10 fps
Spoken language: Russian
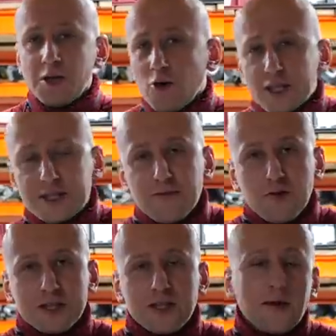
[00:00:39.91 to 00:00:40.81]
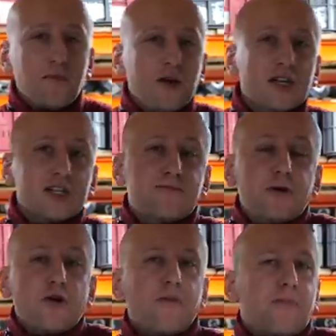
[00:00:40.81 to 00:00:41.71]
Ну а сегодня мы
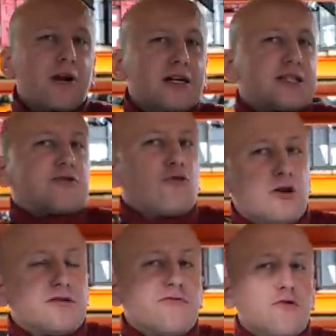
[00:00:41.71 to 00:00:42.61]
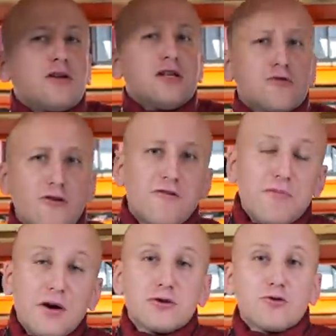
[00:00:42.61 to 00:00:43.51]
разберем простой
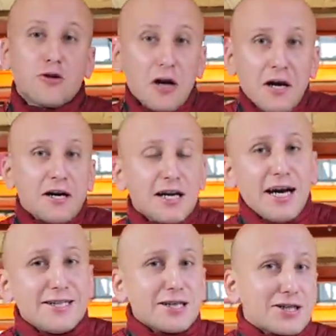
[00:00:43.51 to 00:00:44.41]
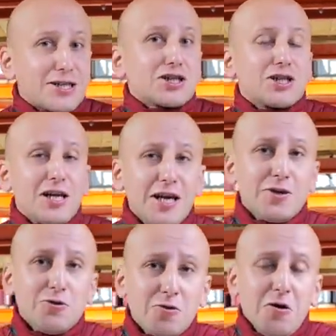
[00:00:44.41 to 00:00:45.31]
двухлитровый мотор Крайстер, к
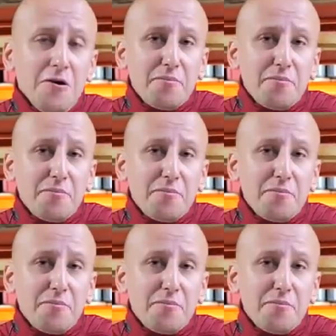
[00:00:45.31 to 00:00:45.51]
сожалению,